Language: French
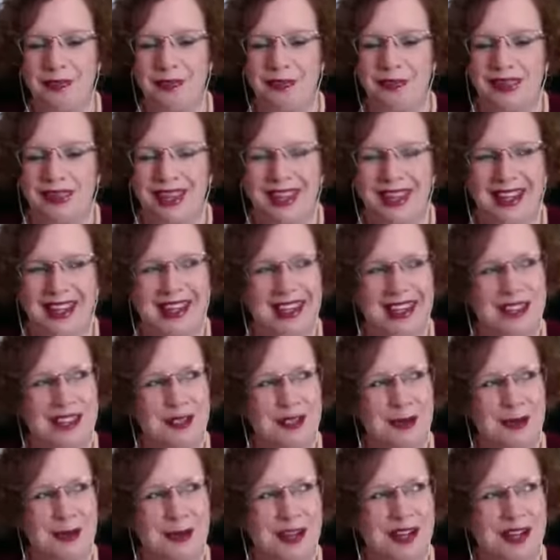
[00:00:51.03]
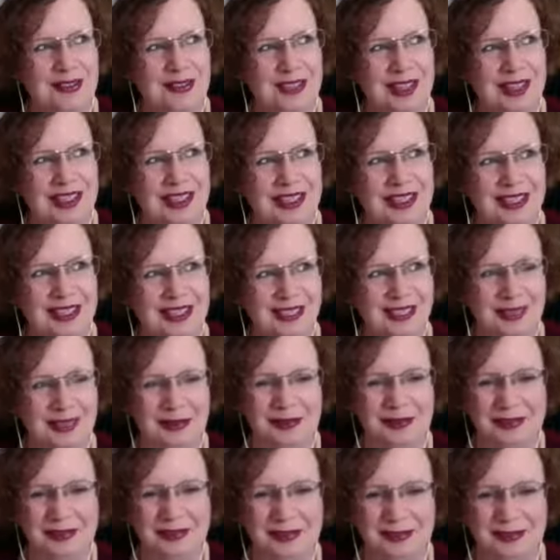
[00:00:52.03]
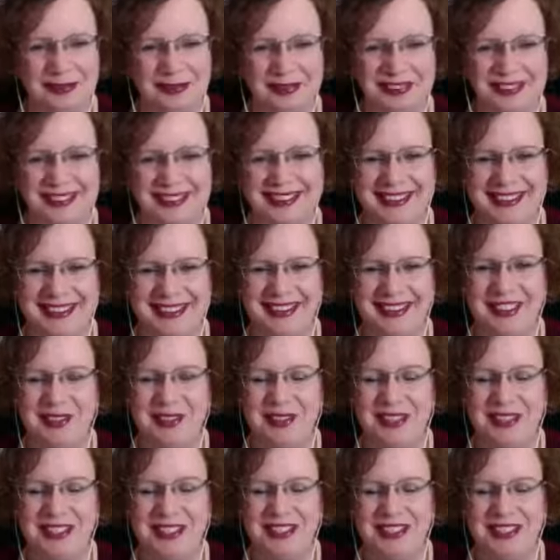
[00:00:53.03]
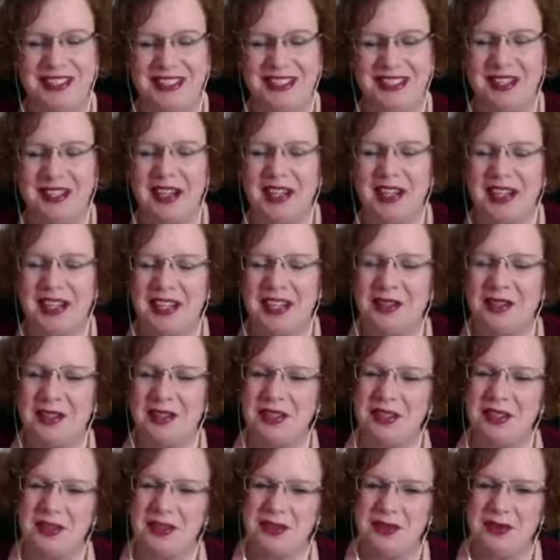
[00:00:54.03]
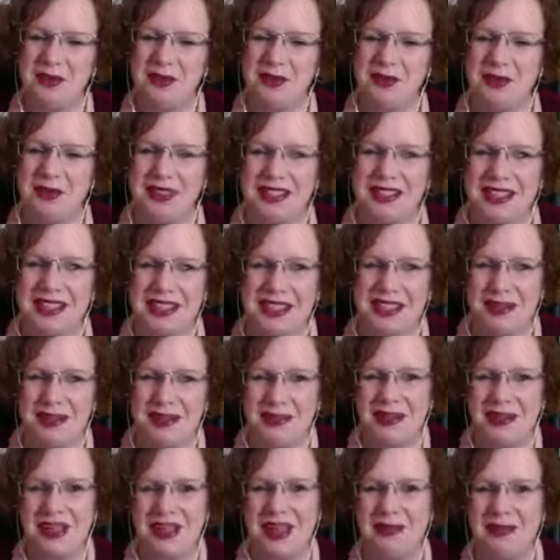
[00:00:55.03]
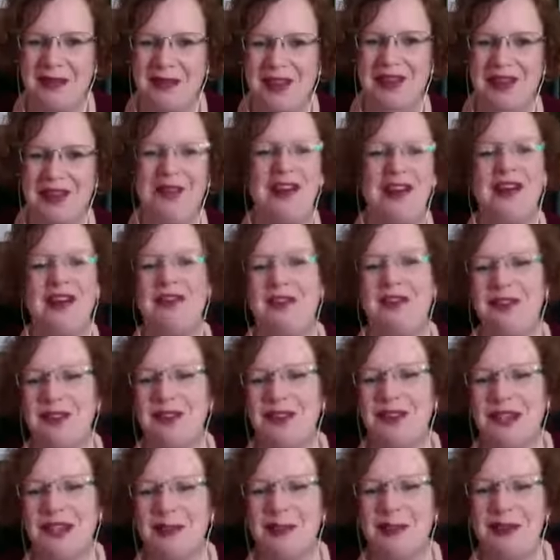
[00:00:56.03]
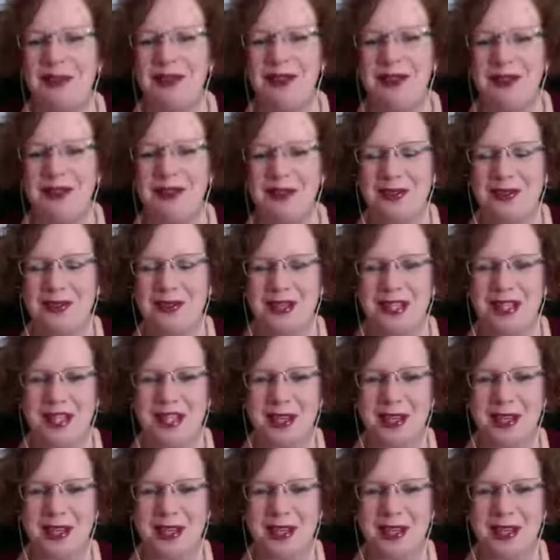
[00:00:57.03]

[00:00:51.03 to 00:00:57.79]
Et là, ce soir, enfin, si, euh, je vais juste vous demander, là maintenant, avant qu'on aborde le sujet,